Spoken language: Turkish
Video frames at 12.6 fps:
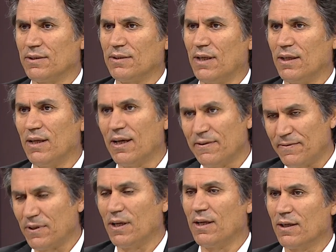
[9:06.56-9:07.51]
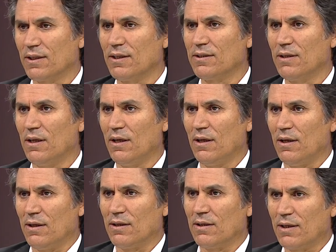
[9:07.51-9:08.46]
yani yarı finale kadar
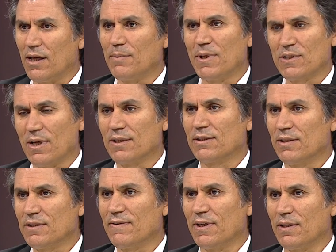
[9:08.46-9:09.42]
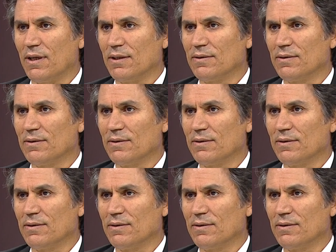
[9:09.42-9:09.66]
e, gelme şansınız var yani.